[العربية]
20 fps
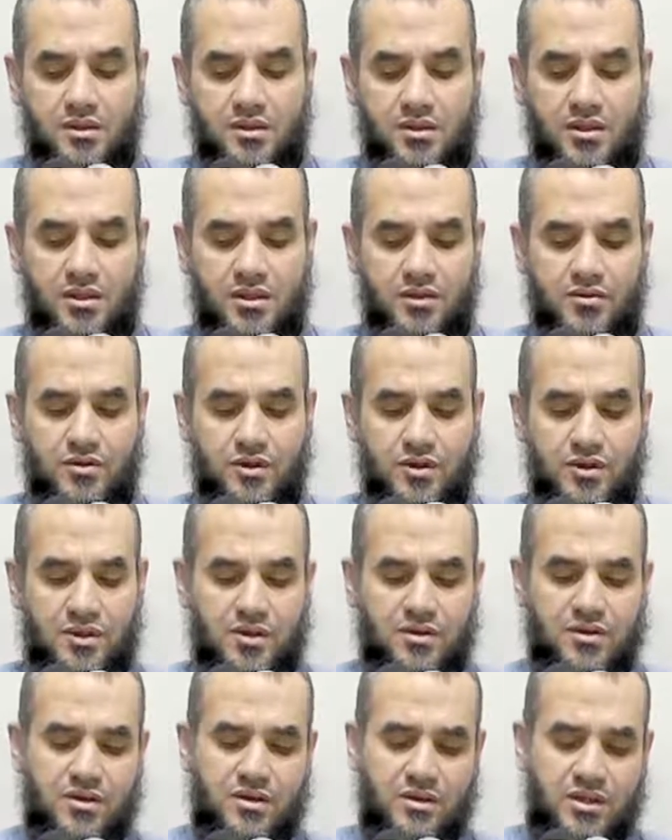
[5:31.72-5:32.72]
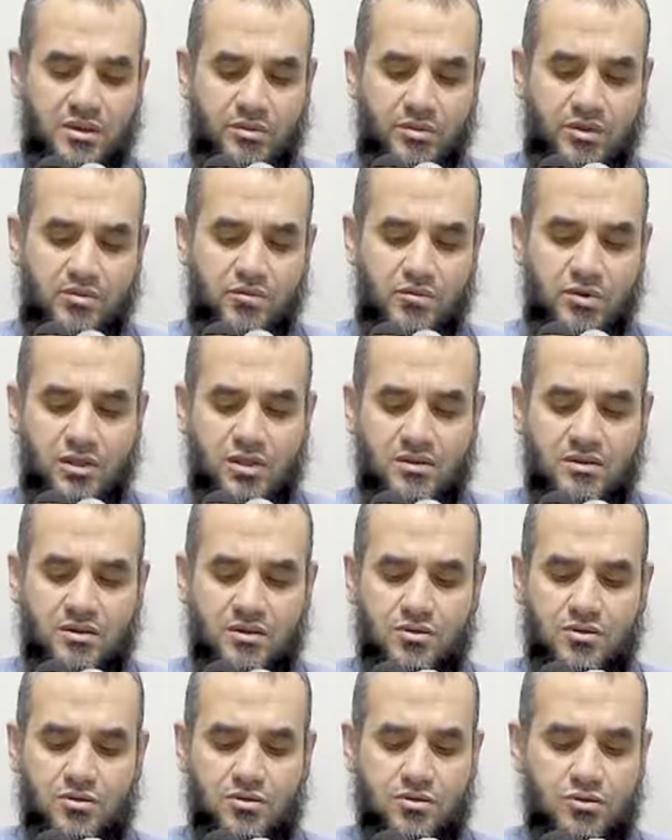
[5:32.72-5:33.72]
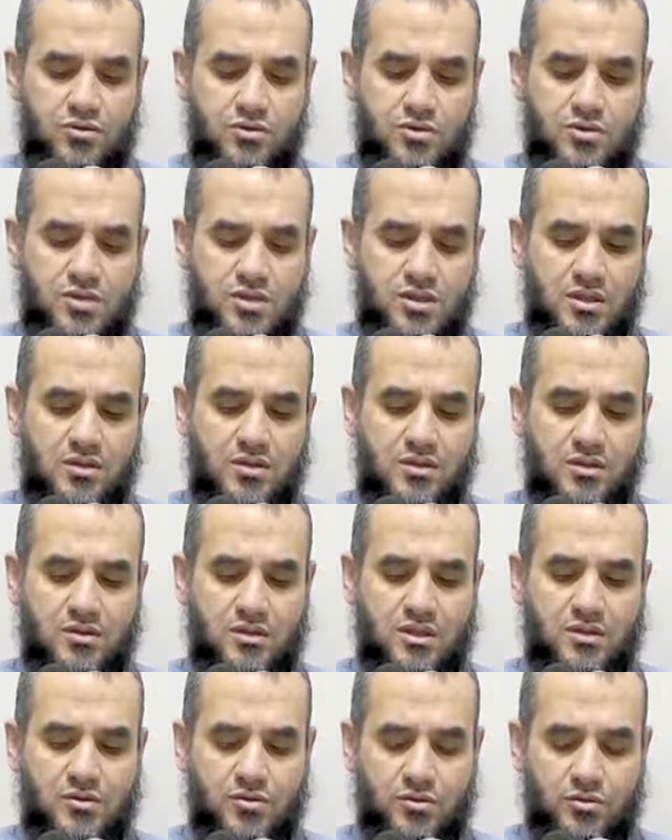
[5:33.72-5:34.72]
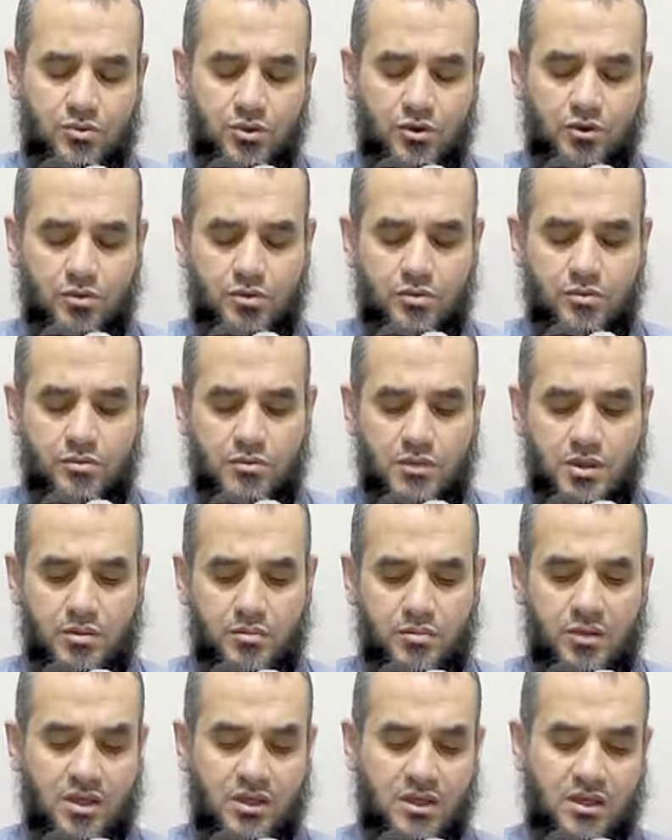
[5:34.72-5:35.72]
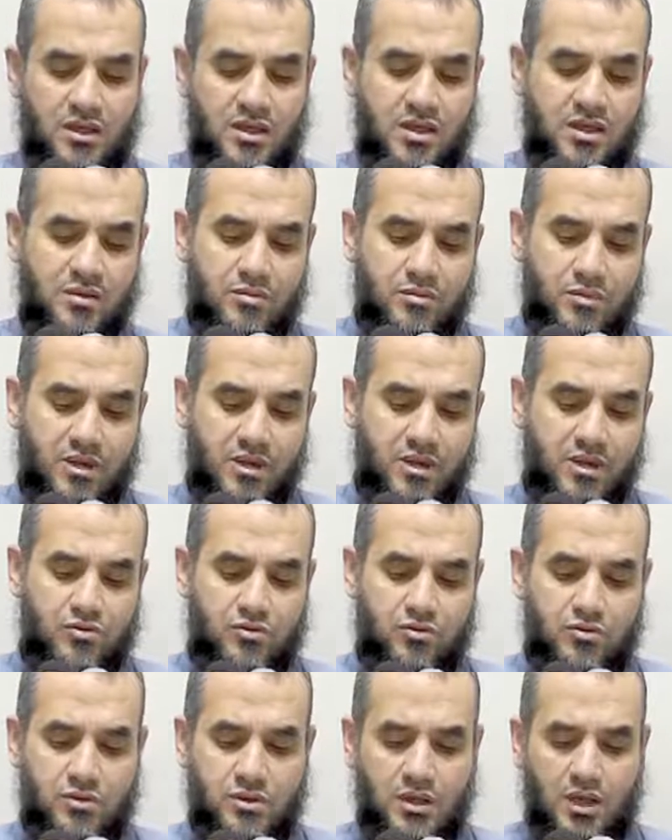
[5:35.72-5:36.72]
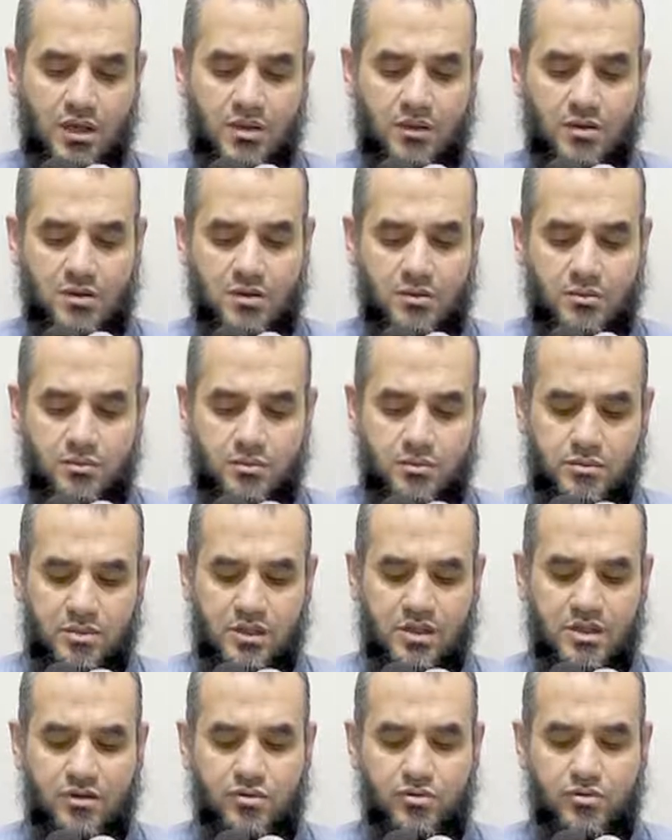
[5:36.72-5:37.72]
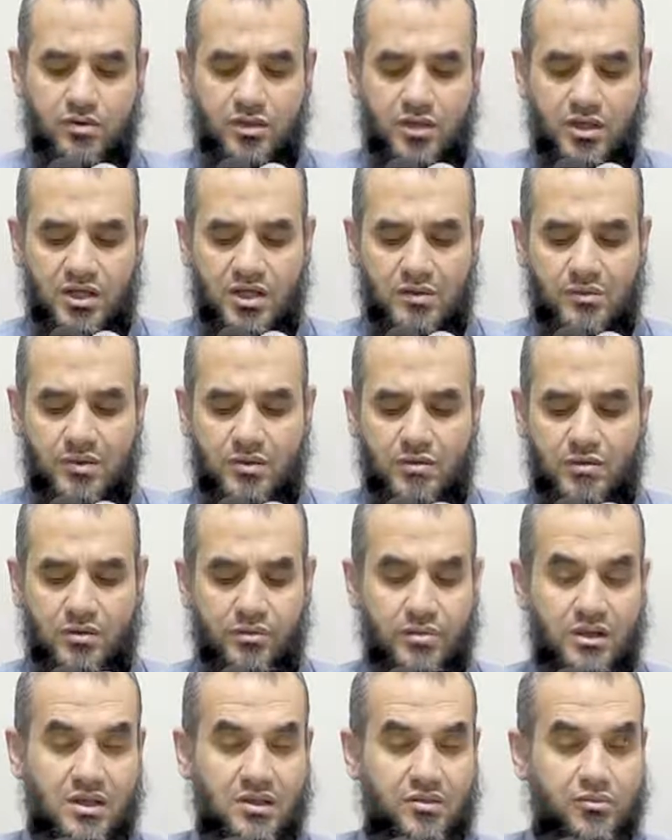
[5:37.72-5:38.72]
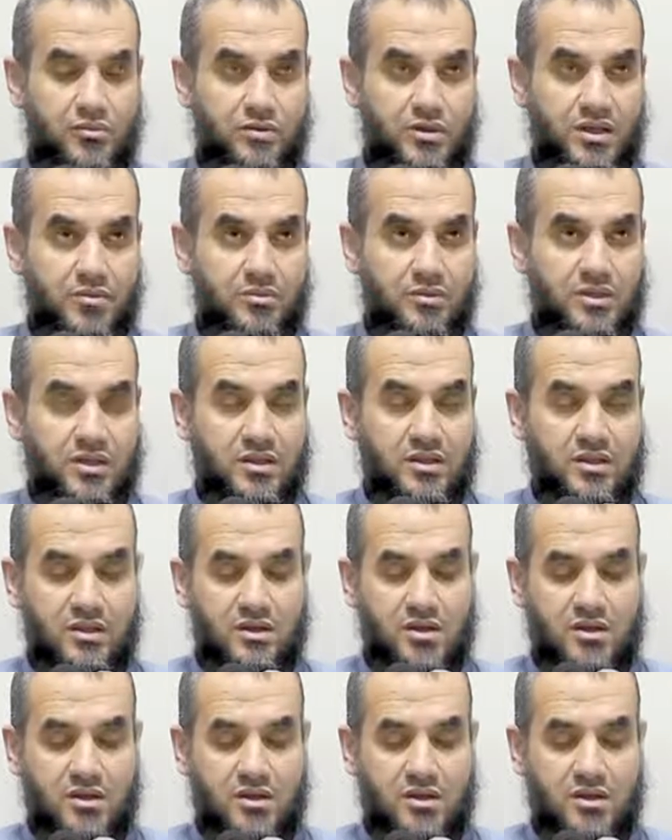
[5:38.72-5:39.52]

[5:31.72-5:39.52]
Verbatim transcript: يا أيها الذين آمنوا لا تقتلوا الصيد وأنتم حرم مكة بلد حرام بلد آمن وبلد أمين